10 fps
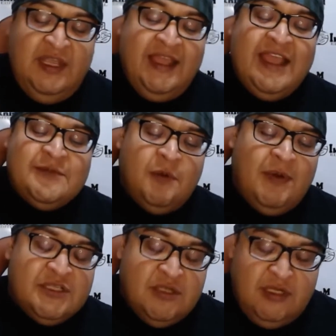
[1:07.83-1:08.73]
¿Qué es
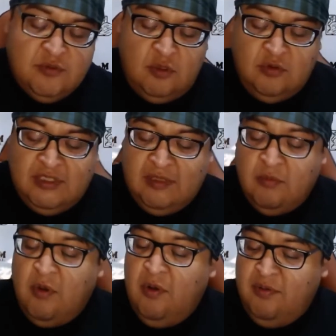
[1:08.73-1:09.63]
población absoluta?
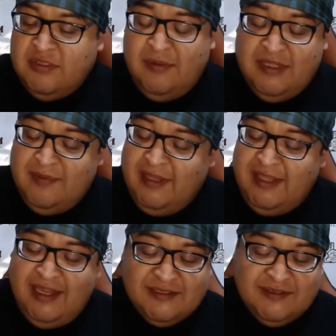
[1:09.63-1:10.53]
Volvemos a
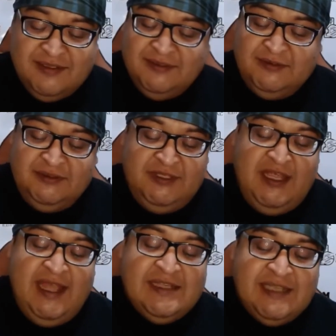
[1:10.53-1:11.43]
matemáticas,
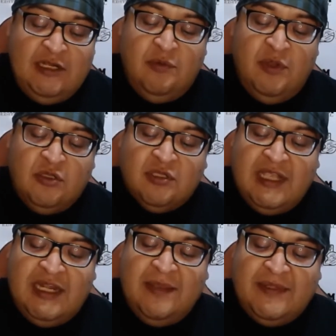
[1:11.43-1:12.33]
Es el número
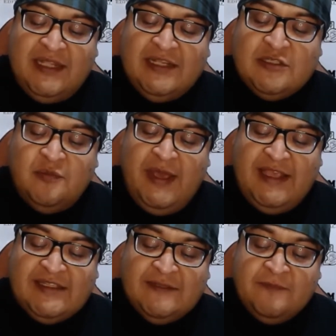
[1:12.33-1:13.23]
total de habitantes de un
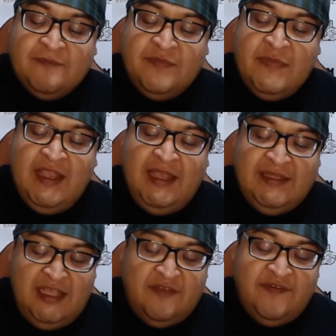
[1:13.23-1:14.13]
país,
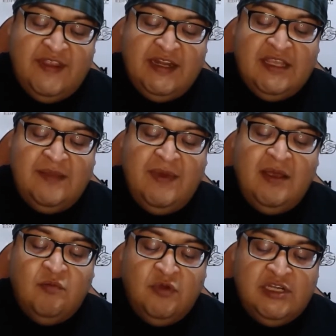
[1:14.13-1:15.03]
entidad
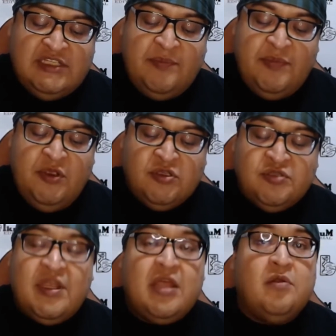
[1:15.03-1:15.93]
federativa, municipio,
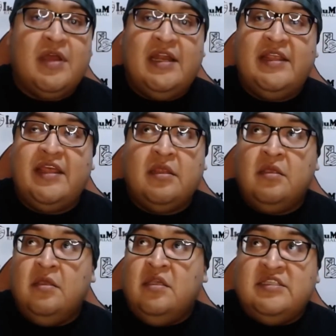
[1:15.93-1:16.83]
ciudad o localidad.
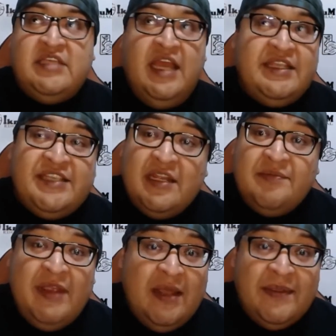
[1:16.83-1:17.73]
Si hay
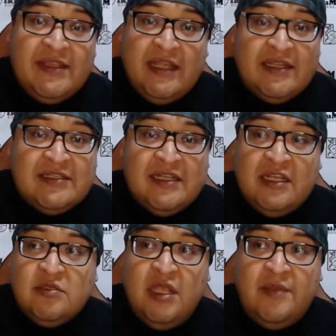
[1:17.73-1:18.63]
100.000 habitantes en
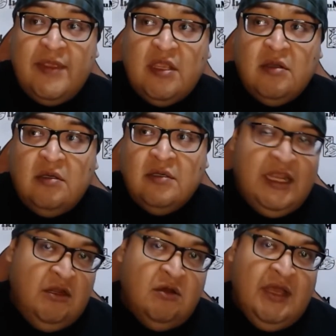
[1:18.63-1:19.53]
la Ciudad de México,
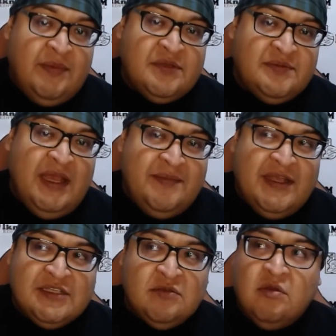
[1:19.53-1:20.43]
que no hay más, hay
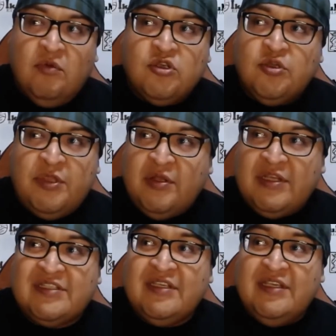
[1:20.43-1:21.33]
más, ¿no? Como 8
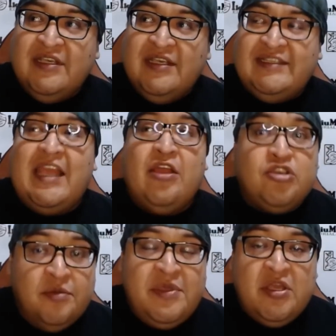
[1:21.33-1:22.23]
millones. Si hay
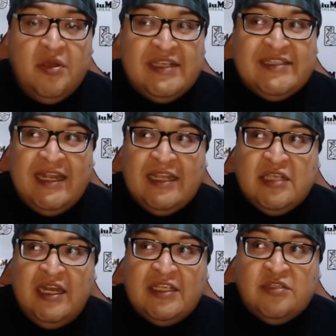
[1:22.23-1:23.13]
8 millones de
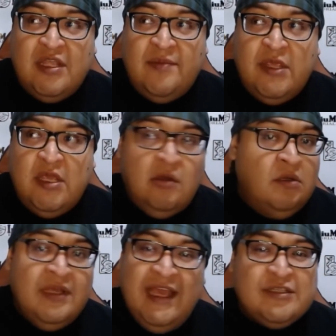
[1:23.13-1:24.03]
en la Ciudad de
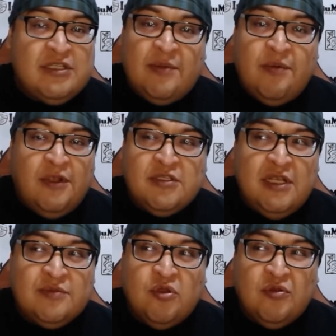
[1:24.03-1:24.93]
México, eso es la
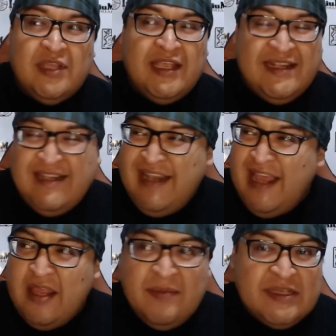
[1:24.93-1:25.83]
población absoluta,
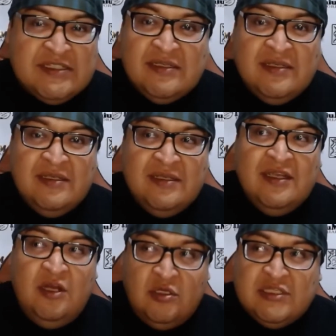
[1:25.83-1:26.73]
nada más.
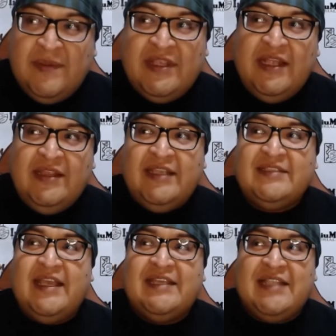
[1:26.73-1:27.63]
Los
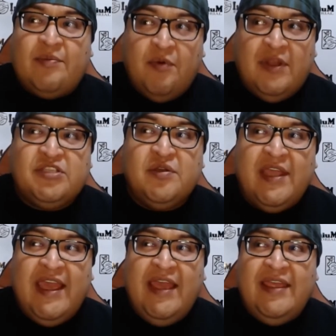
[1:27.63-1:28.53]
habitantes es la población
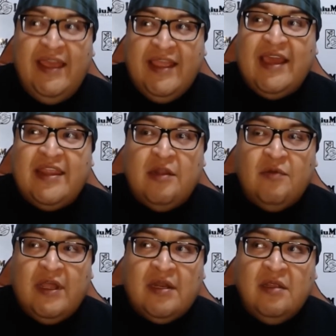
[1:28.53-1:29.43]
que hay en cada
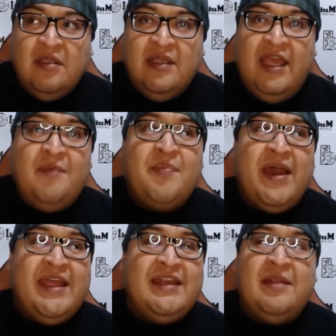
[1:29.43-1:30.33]
lugar. En,
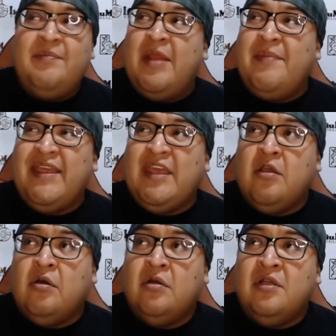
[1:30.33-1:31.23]
en
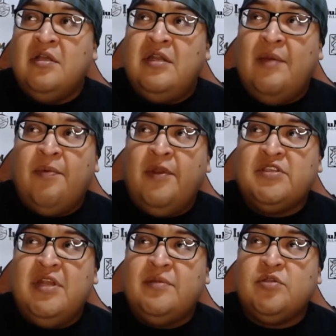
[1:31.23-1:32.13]
México, la
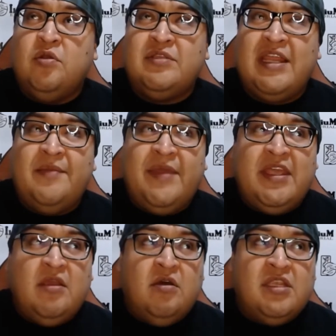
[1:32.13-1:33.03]
población absoluta de
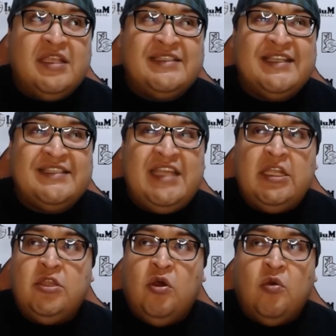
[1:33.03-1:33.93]
México es de
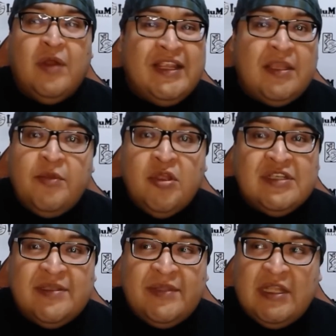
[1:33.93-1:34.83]
140
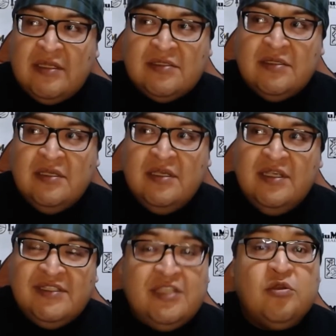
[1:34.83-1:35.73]
millones de habitantes,
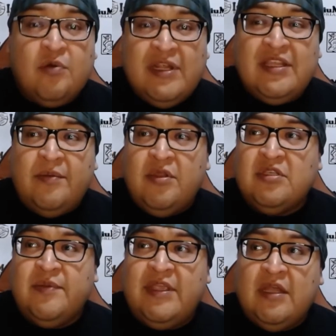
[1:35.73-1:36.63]
140
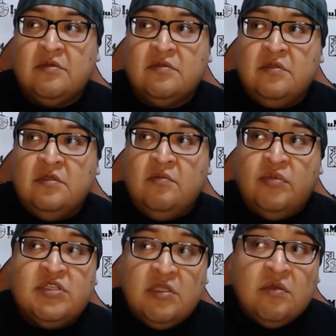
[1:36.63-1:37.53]
millones de mexicanos.
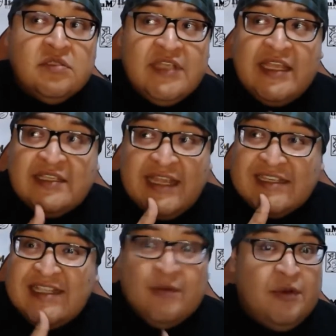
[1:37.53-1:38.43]
Pues entonces,
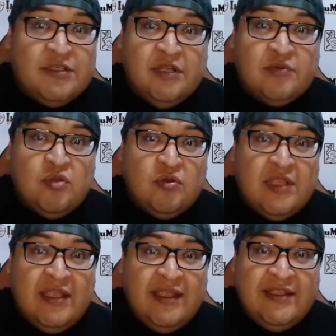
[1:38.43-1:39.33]
esa es la población
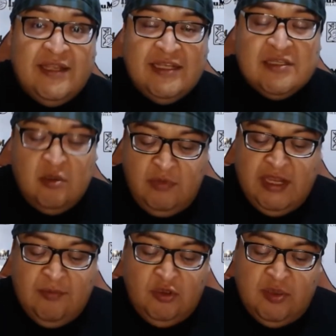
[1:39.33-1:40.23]
absoluta, ¿entiendes? Como
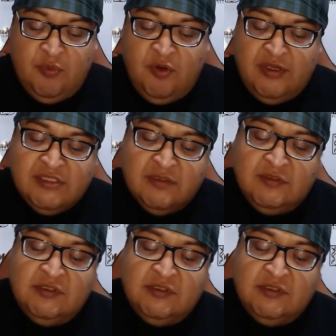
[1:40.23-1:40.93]
ejemplo te pongo eso.